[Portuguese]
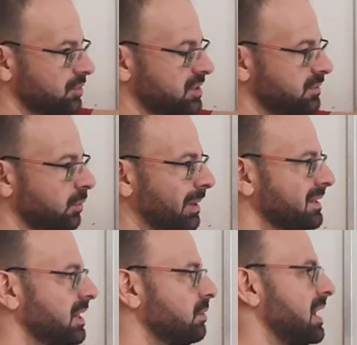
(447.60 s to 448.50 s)
o desvio
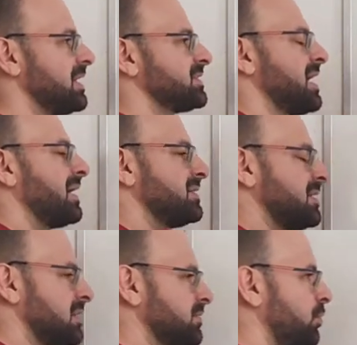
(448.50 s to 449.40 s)
padrão, as cargas
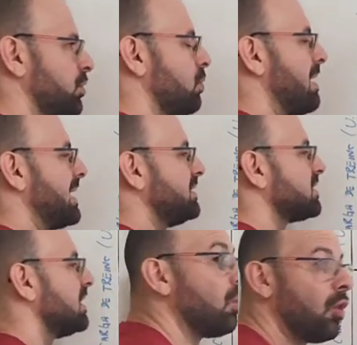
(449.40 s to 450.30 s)
elas foram
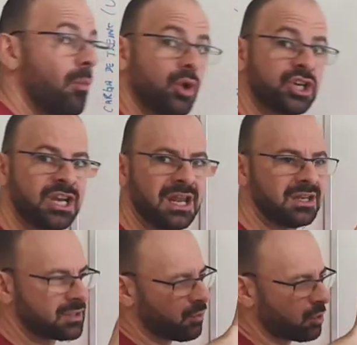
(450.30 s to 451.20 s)
mais
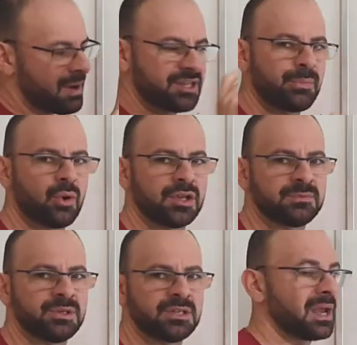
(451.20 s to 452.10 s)
homogêneas, foram mais
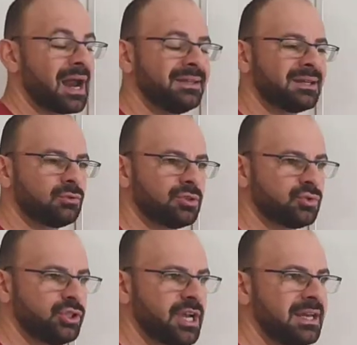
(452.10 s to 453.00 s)
próximas. A literatura
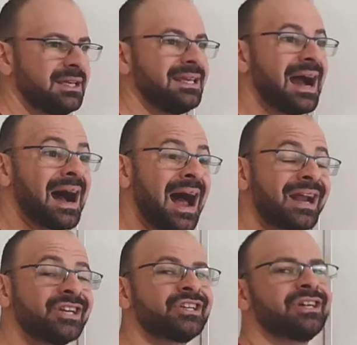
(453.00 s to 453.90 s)
sugere que
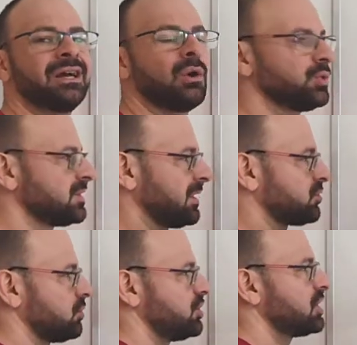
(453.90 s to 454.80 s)
haja
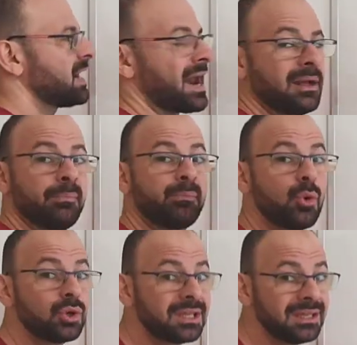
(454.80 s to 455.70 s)
oscilações de carga,
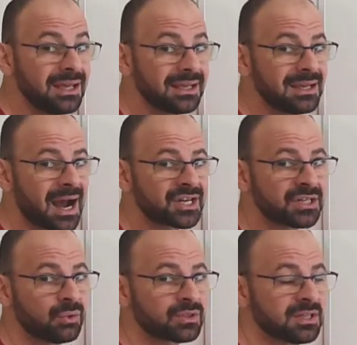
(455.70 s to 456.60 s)
por que, que haja
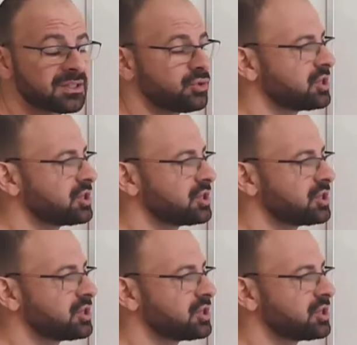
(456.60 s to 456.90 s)
oscilação de